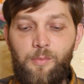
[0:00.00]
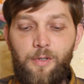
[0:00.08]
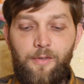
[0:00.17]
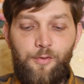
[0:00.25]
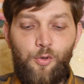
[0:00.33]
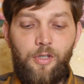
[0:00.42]
бы
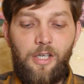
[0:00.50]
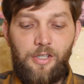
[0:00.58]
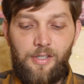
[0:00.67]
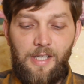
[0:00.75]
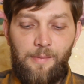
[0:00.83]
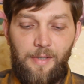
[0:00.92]
все та
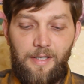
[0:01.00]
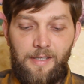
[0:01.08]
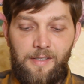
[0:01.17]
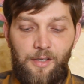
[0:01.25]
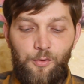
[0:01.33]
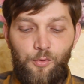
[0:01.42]
же самая
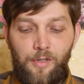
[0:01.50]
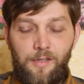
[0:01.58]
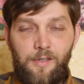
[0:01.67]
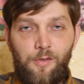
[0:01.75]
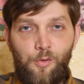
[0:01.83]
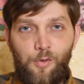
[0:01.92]
роса
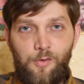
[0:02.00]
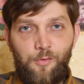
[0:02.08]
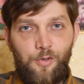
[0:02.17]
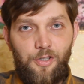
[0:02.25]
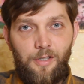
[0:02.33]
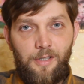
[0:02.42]
юности, но
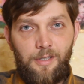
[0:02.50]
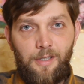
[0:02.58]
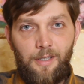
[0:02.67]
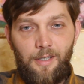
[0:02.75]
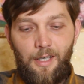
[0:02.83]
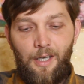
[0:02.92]
звучит
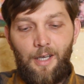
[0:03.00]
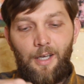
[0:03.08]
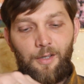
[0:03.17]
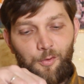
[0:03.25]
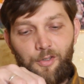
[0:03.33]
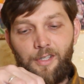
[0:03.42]
это
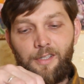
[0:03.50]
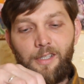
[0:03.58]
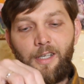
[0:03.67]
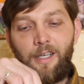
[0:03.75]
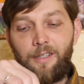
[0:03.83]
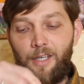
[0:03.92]
ну,
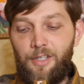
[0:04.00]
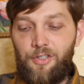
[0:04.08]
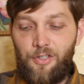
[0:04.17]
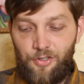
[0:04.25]
несколько иначе.